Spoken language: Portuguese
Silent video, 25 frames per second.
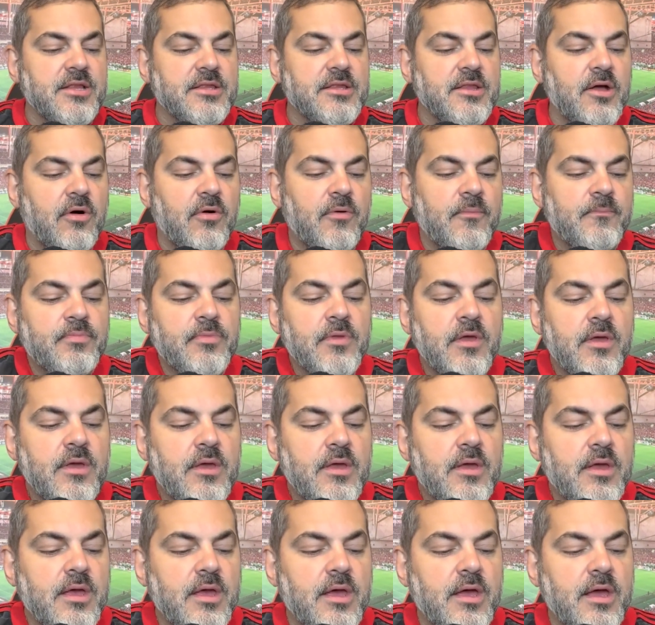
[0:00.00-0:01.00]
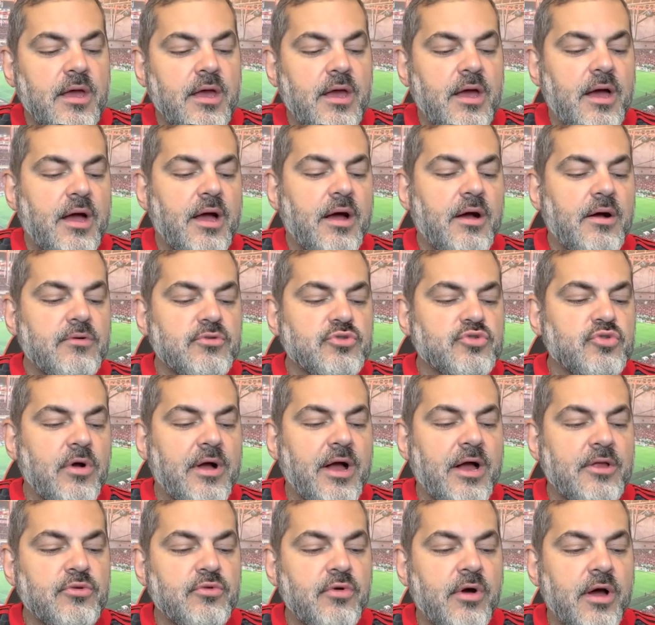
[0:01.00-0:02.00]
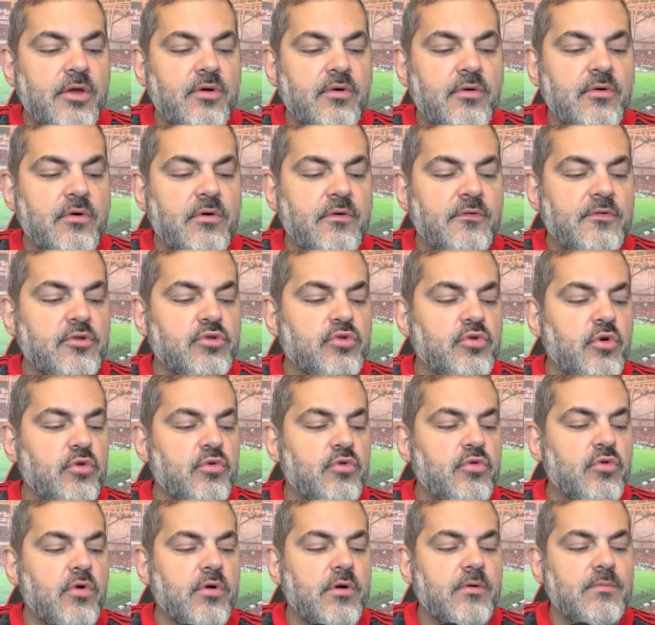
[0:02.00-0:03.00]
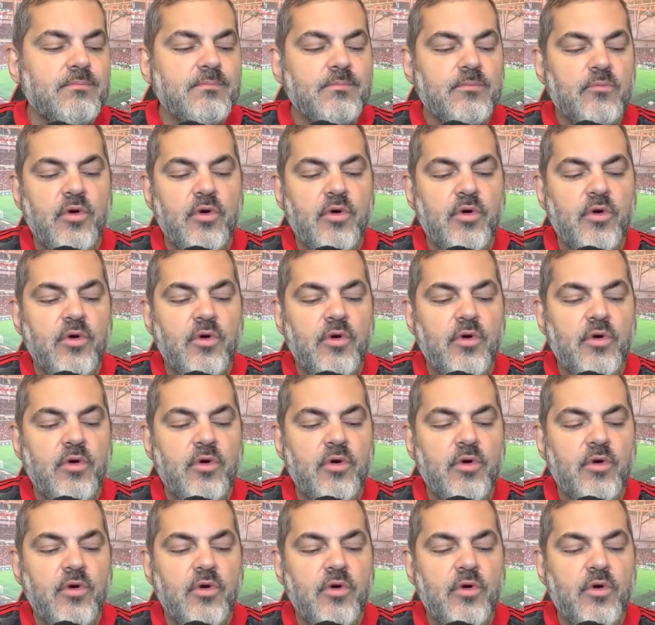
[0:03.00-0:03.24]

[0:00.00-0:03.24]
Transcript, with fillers: Então, é, o jogador aí, o Vitor Hugo,